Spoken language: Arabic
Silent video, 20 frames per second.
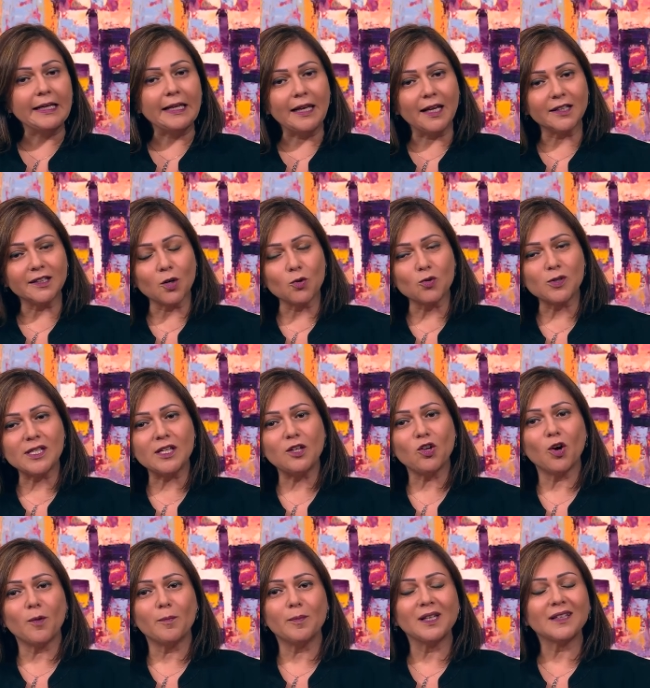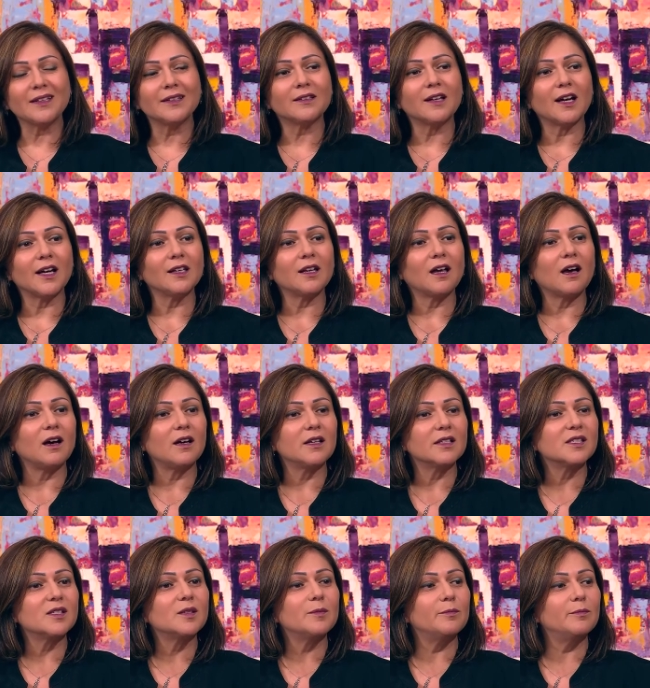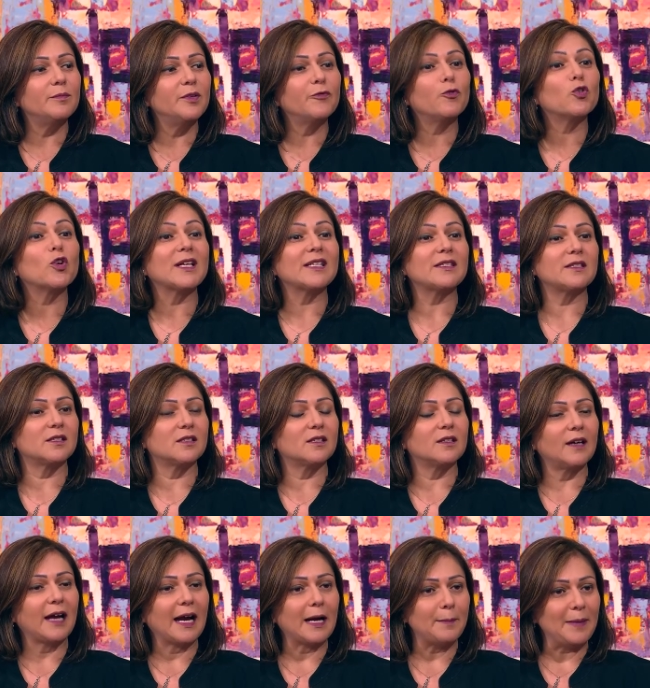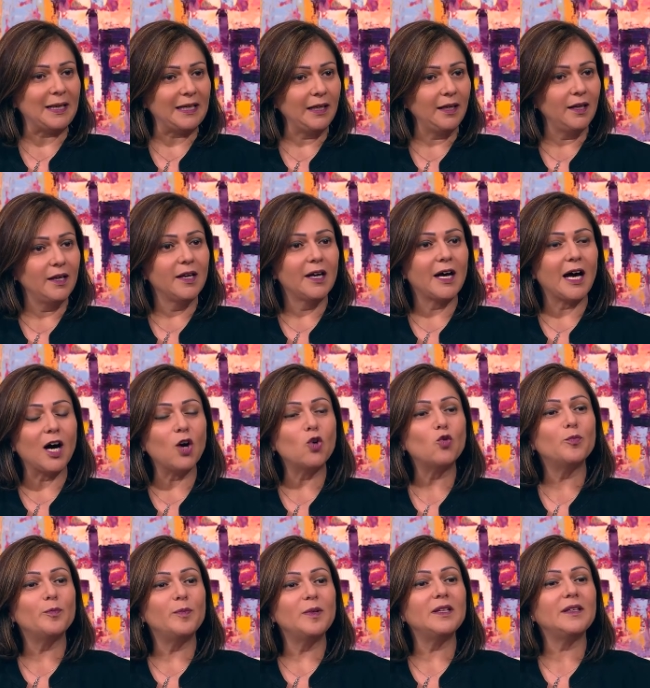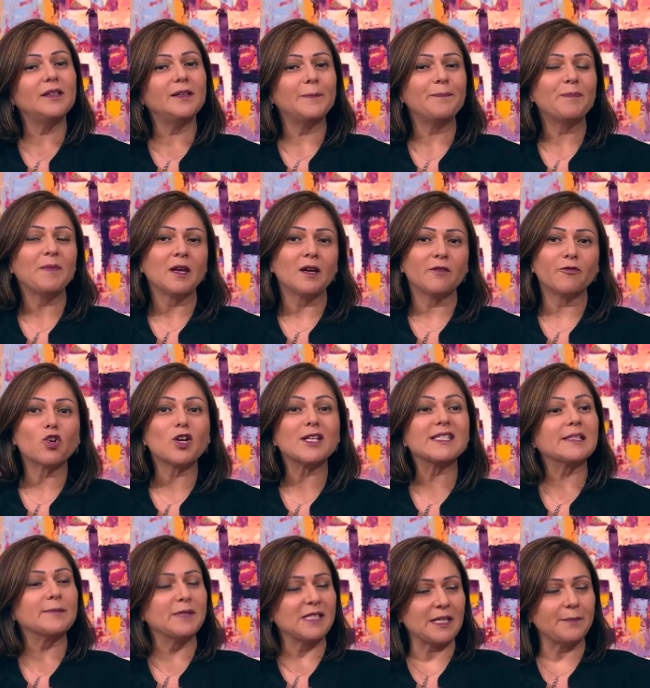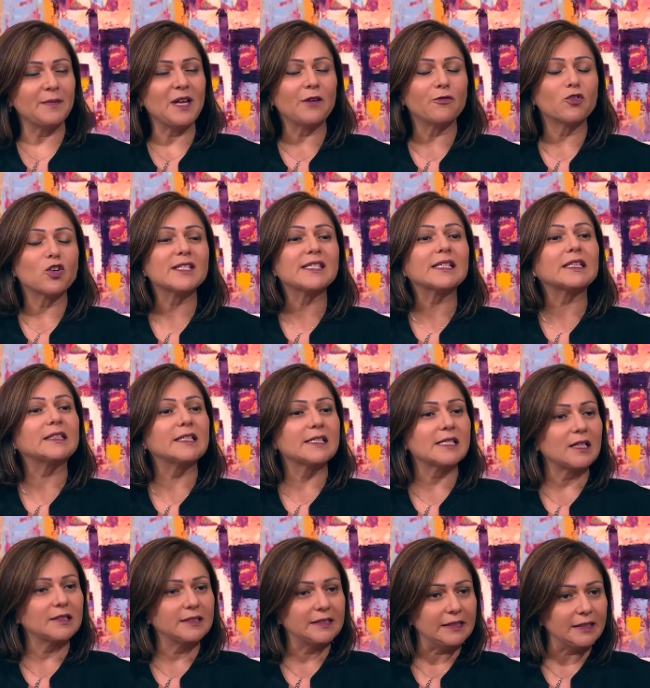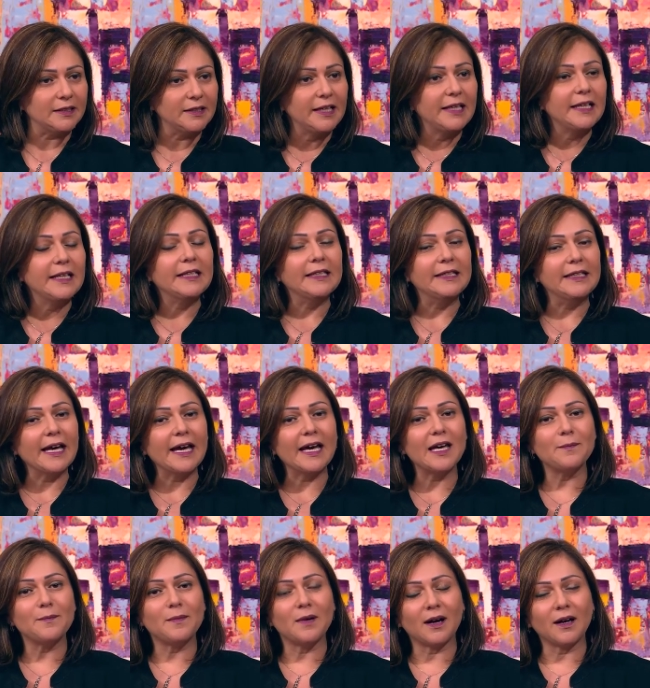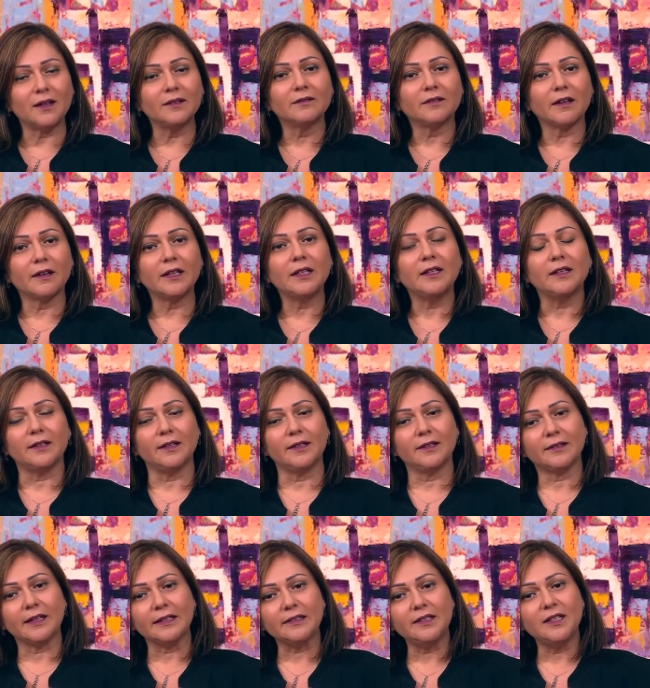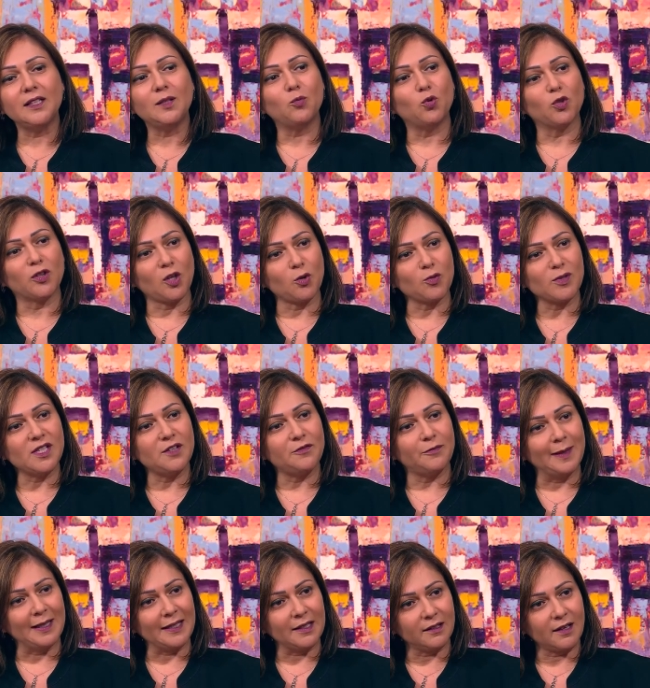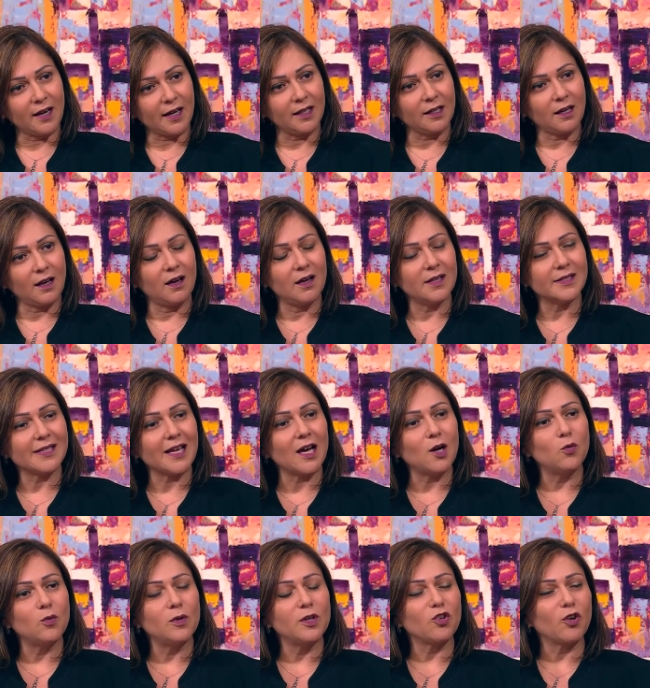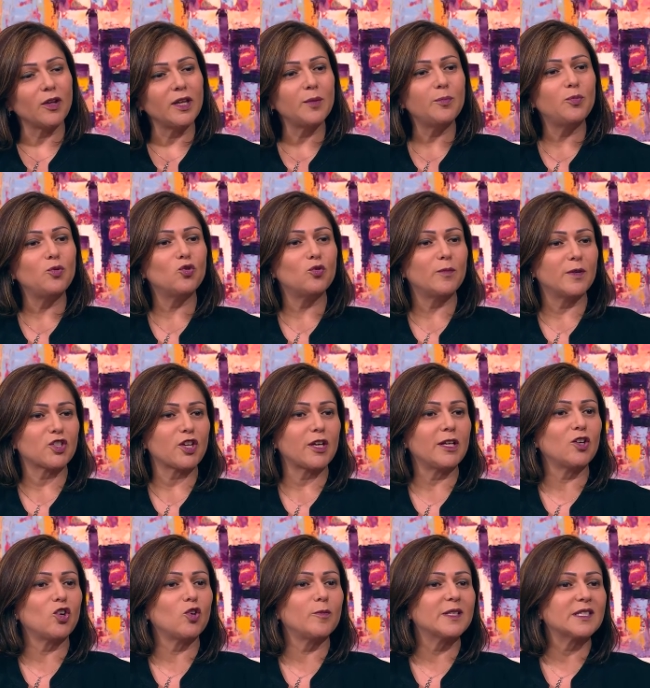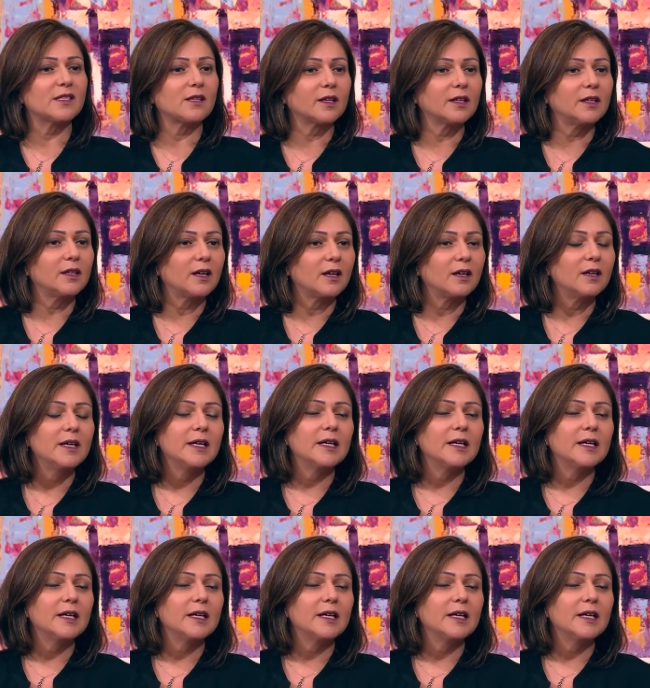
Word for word: لتوصيلهم بالقطاع الخاص بفرص عمل او بفرص بنسميها فرص اقتصاديه يا اما عن طريق التدريب والتوظيف بالقطاع الخاص او انه يبنوا مشاريعهم الصغيره